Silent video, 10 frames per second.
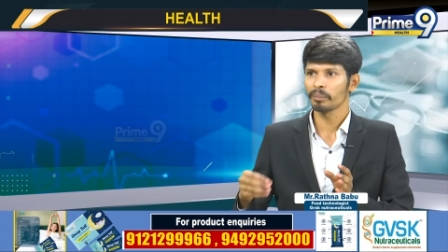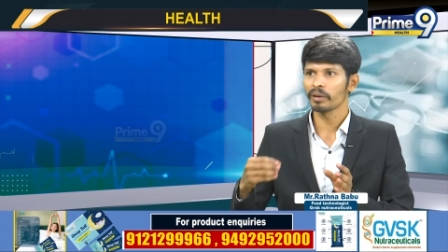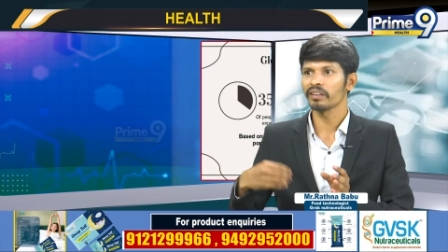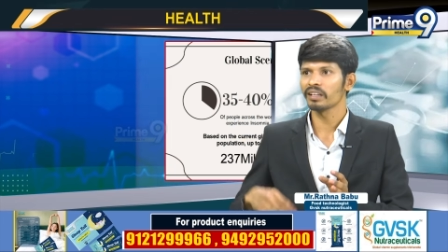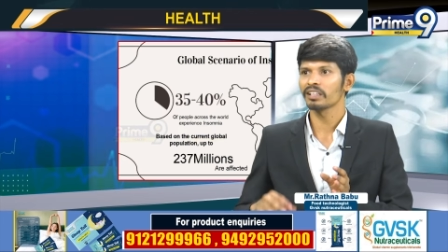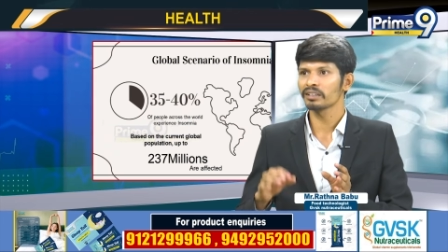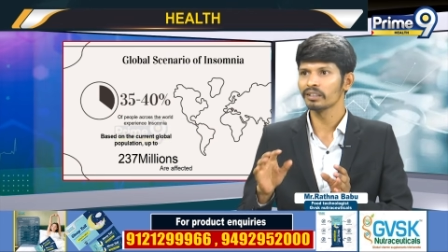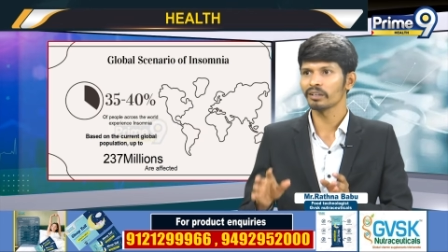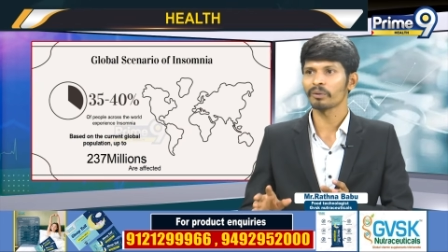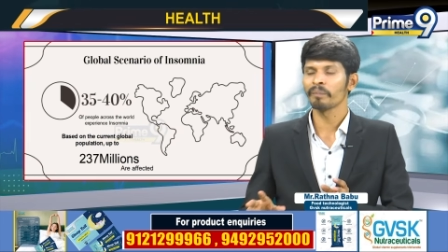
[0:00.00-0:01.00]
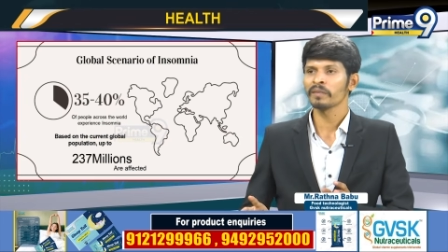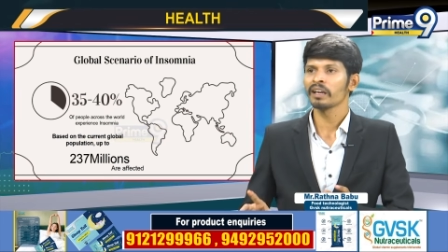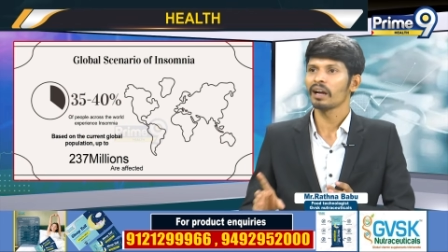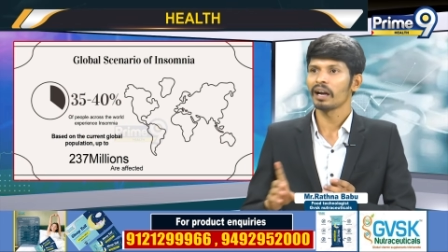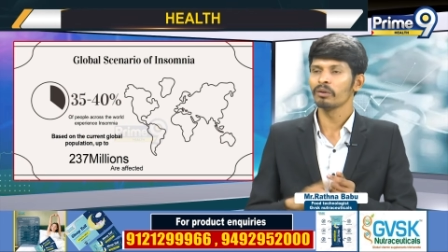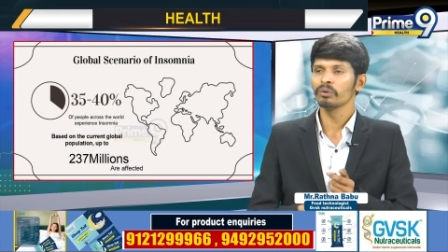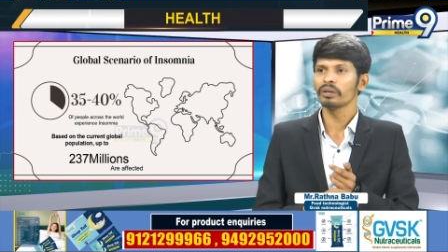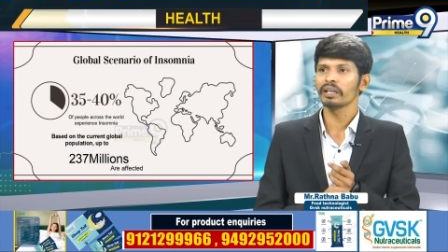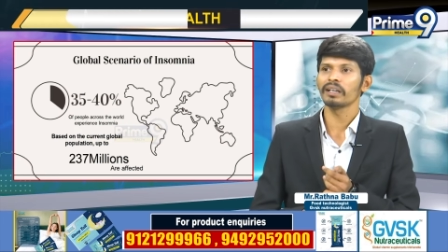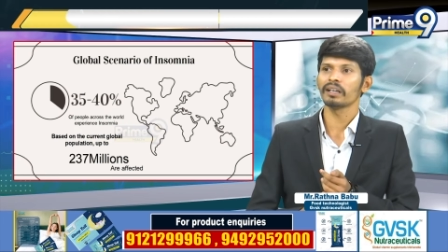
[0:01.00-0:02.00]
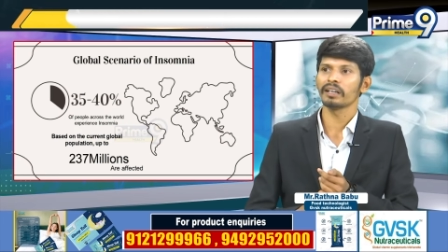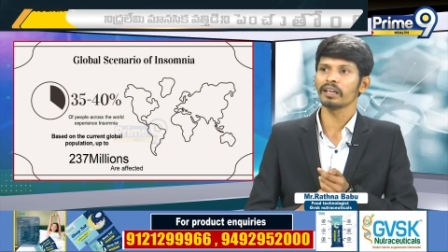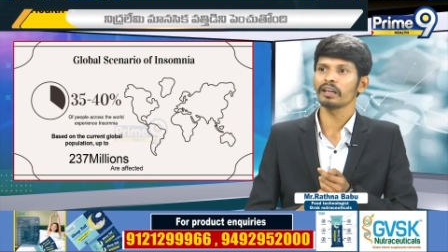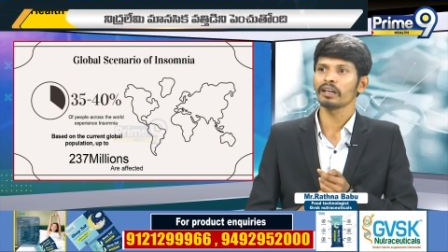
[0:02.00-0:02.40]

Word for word: మరి ఏదైతే తింటారో అండ్ ఇంకోటి ఏంటంటే